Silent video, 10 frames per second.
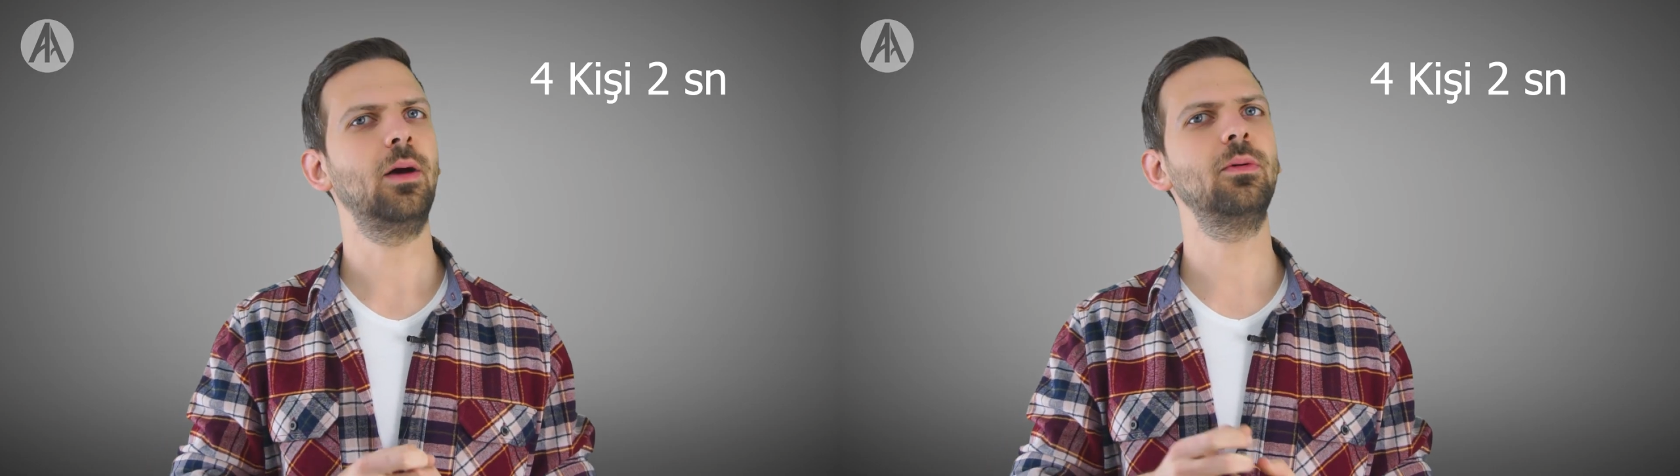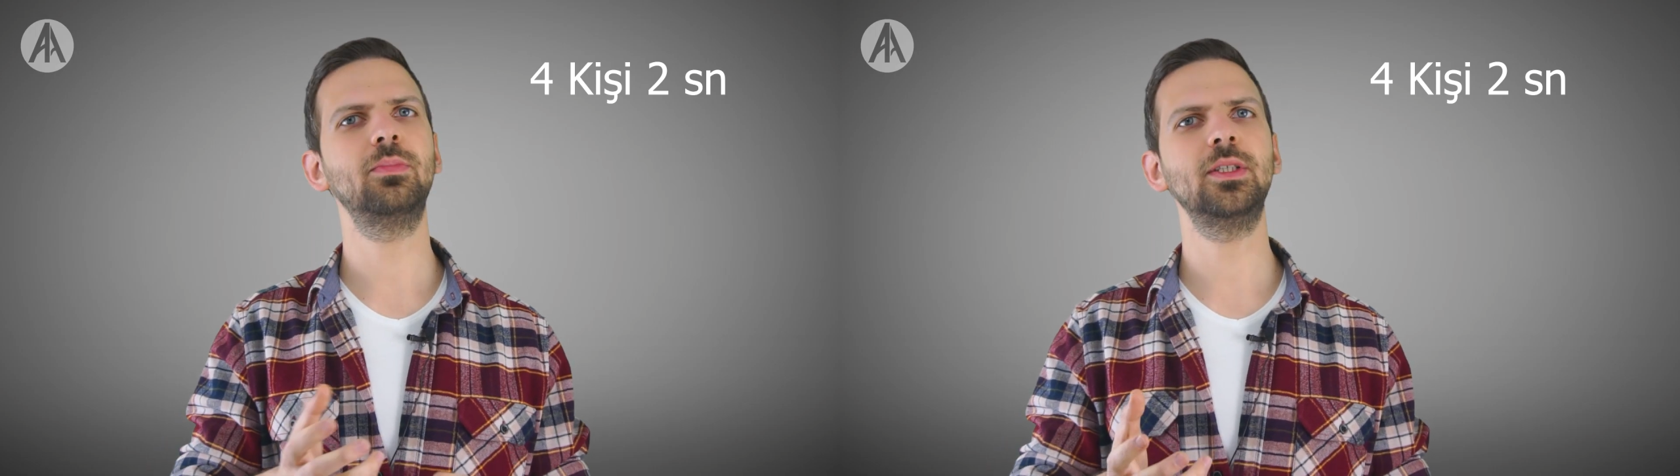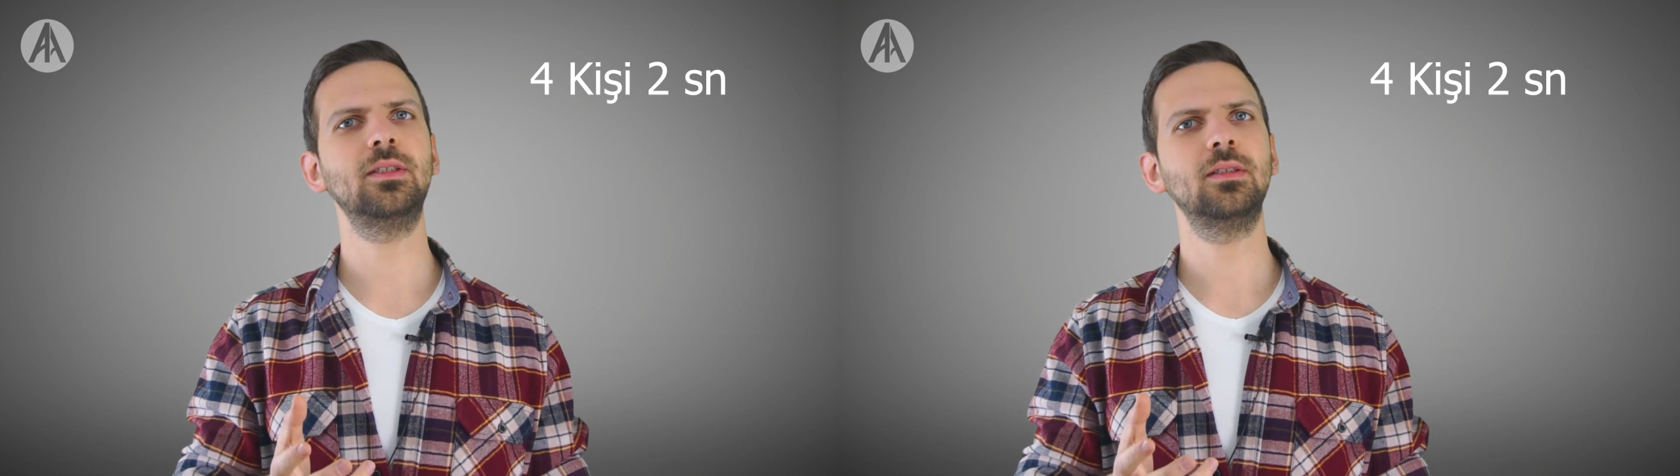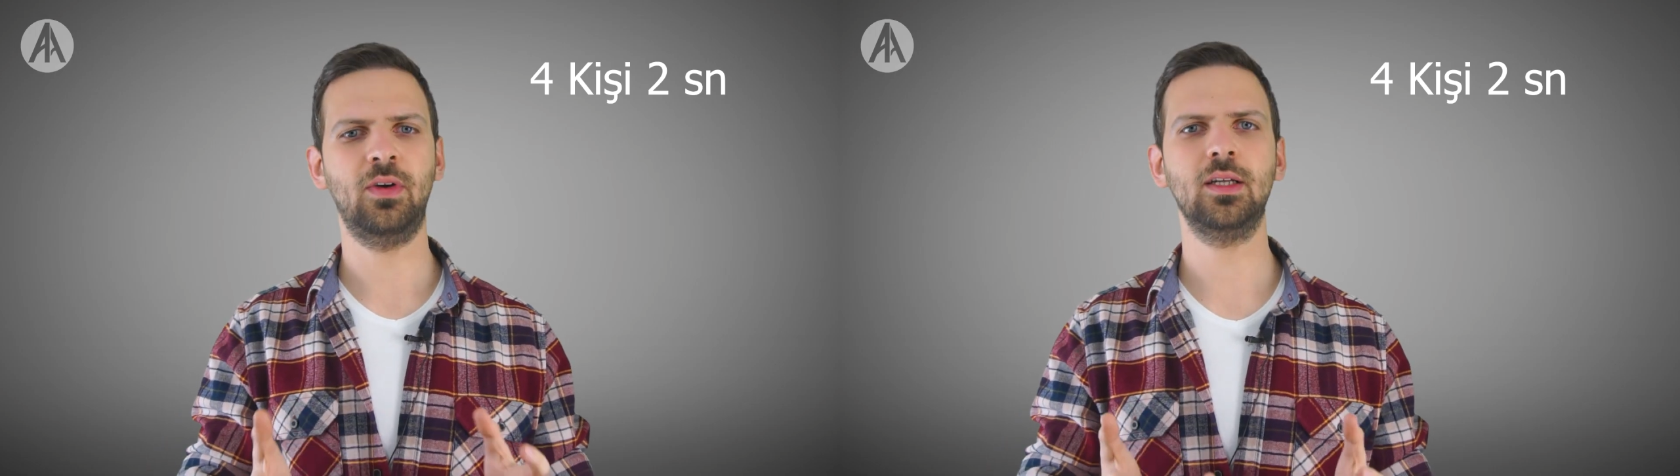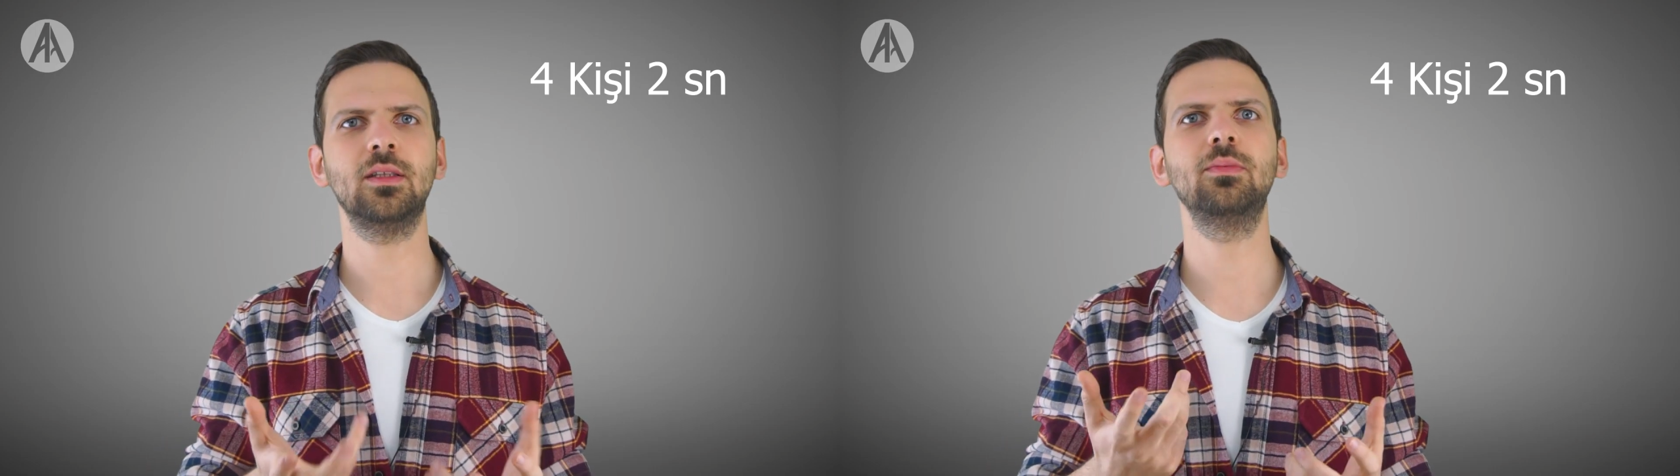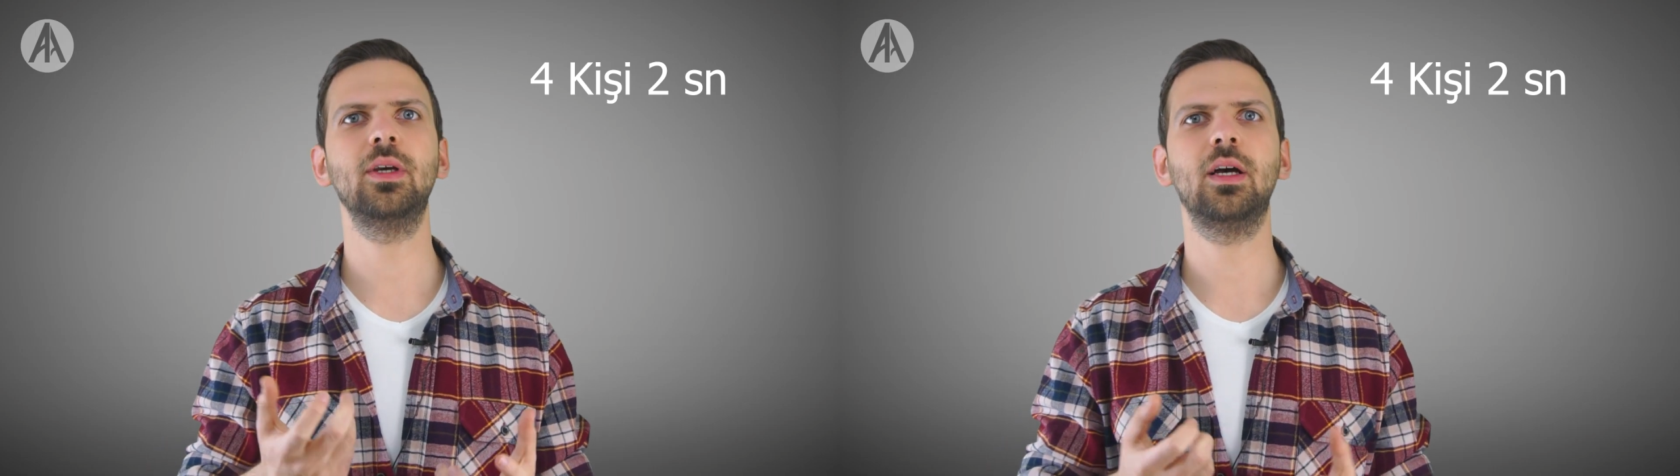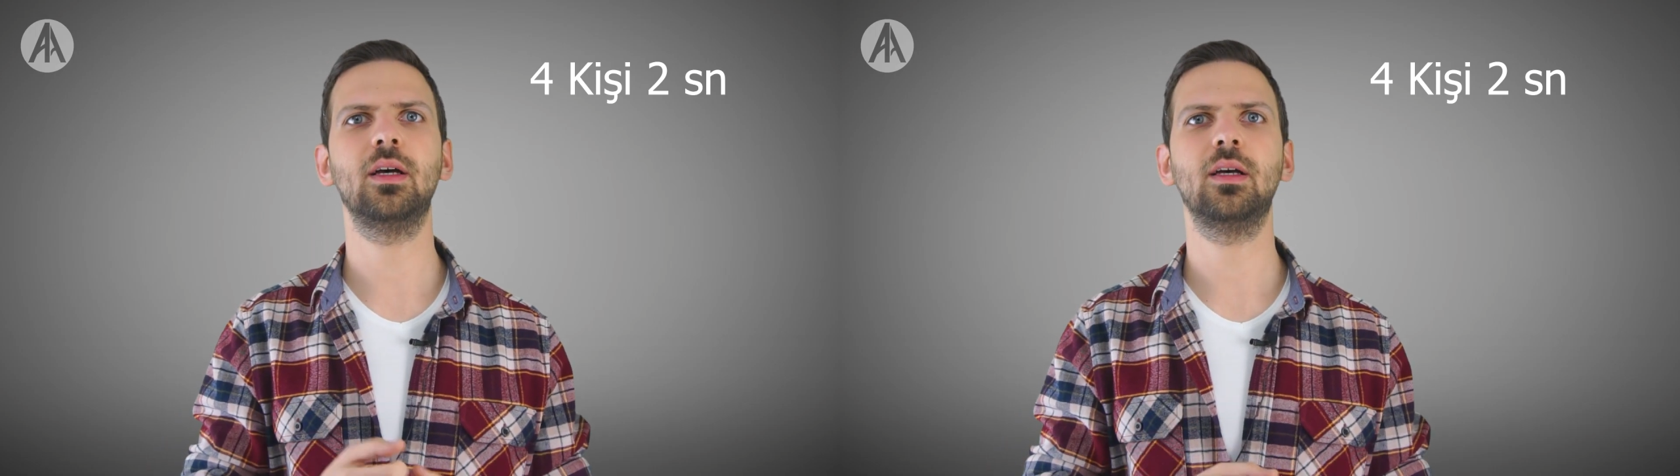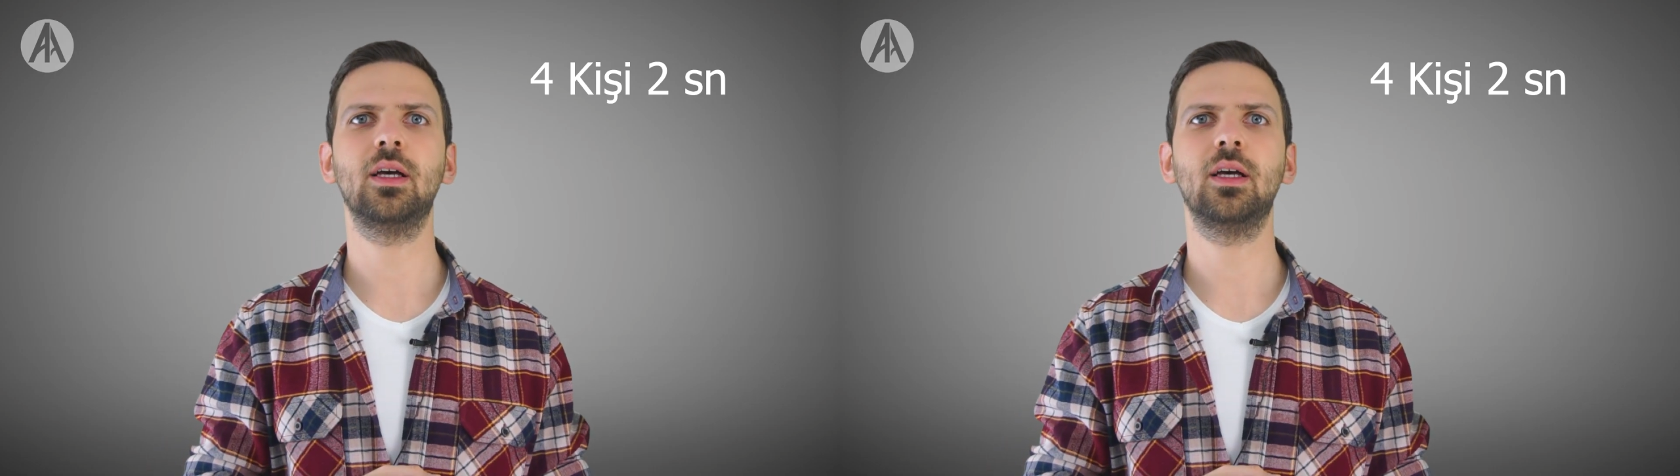Ama biz farklı bir